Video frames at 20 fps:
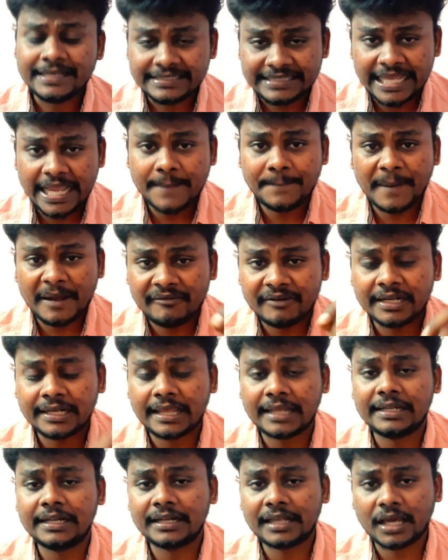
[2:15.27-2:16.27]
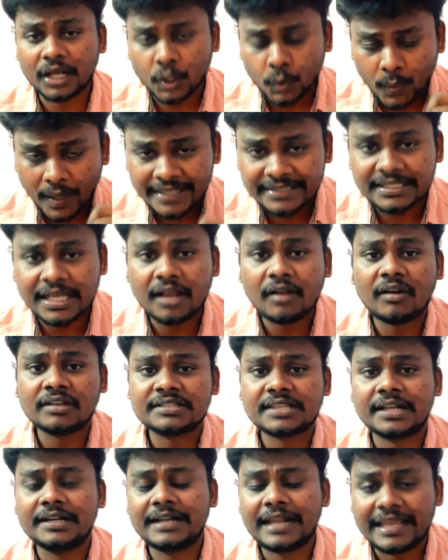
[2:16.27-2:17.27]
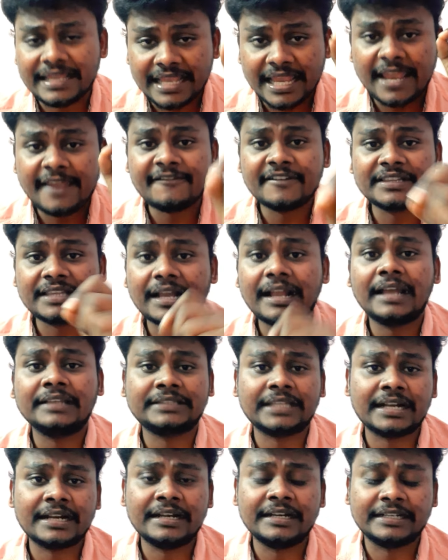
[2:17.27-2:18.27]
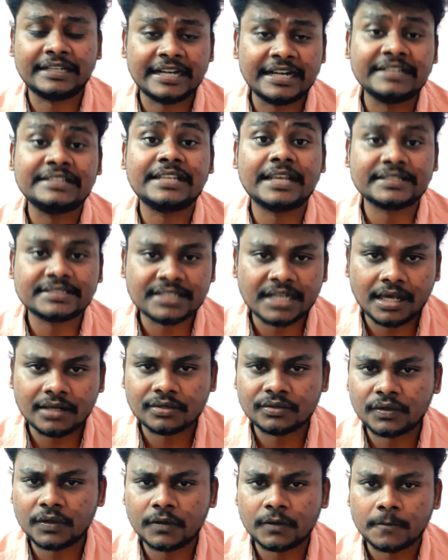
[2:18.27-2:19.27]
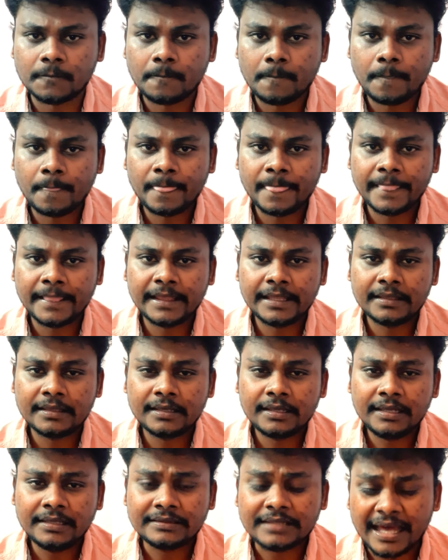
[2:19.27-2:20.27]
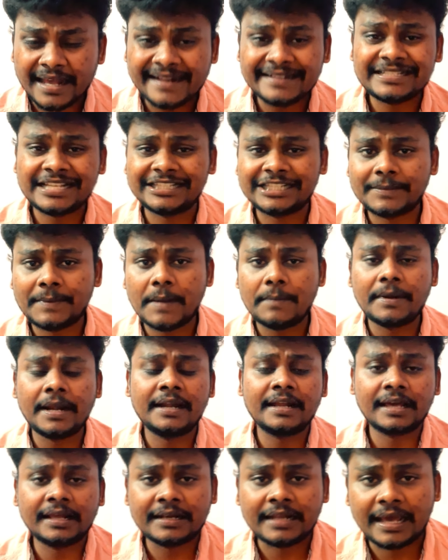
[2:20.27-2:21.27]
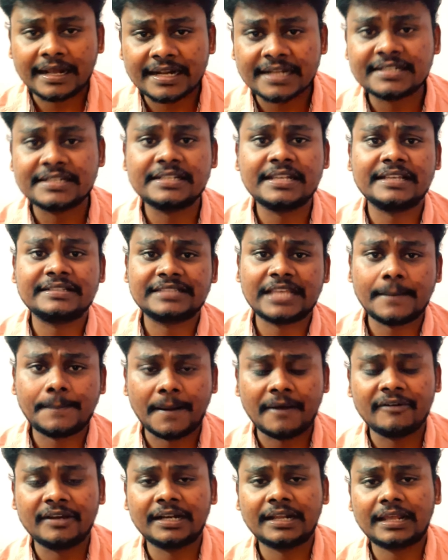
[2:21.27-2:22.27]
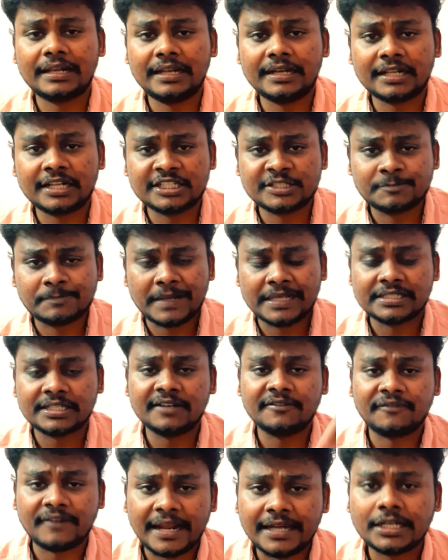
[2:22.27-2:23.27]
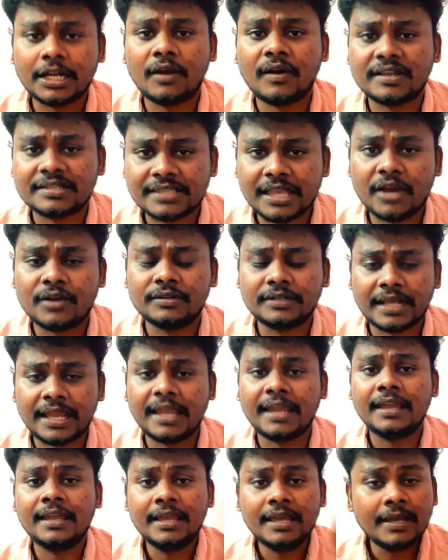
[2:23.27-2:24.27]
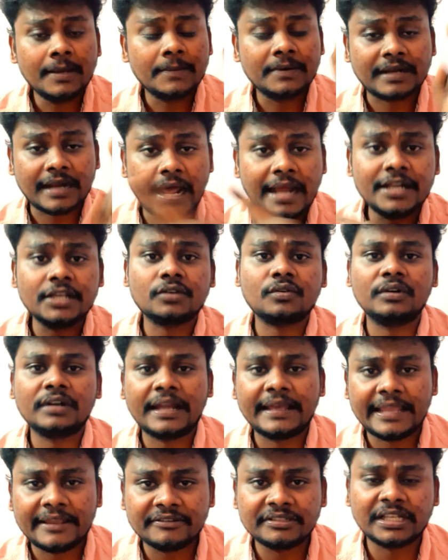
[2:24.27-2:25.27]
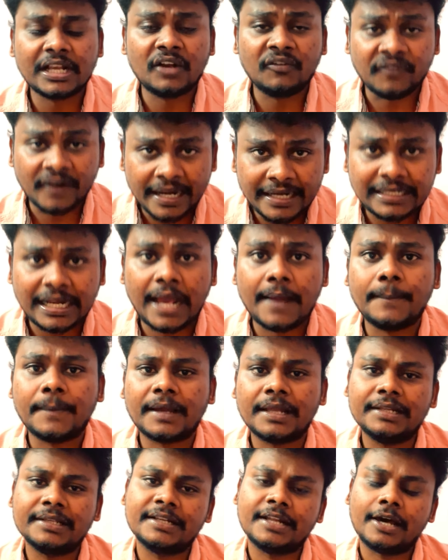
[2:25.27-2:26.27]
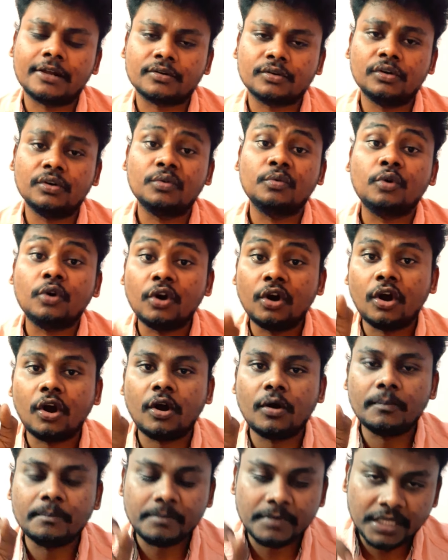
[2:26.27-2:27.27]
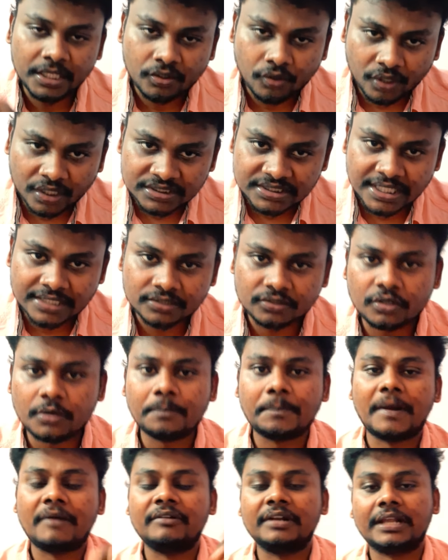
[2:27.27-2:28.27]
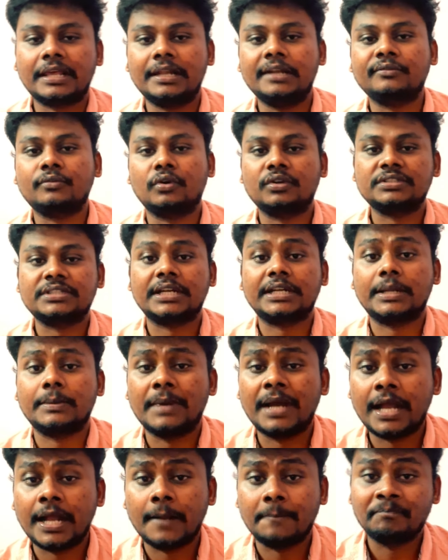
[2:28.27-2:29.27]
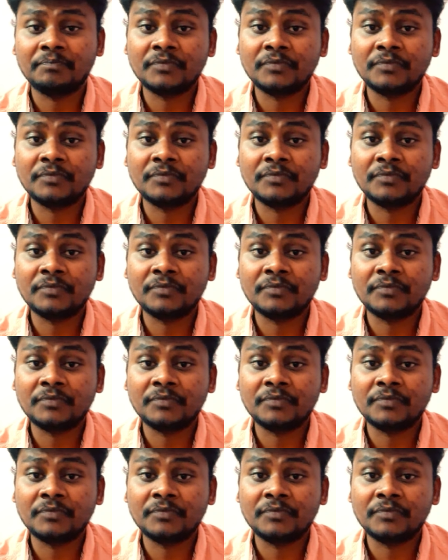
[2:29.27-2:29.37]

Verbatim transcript: ఇదే పవన్ కళ్యాణ్ గారు వైజాగ్ వస్తుంటే ఏ విధంగా తనని ట్రీట్ చేసినారు నారా చంద్రబాబు నాయుడు గారిని అరెస్ట్ చేస్తే పవన్ కళ్యాణ్ గారు స్పెషల్ ఫ్లైట్లో వస్తూ ఉంటే రానియకుండా ఏ విధంగా ఫ్లైట్ ఆపగలిగినారు ఓహో మీకు ఒక చట్టం పవన్ కళ్యాణ్కి ఒక చట్టమా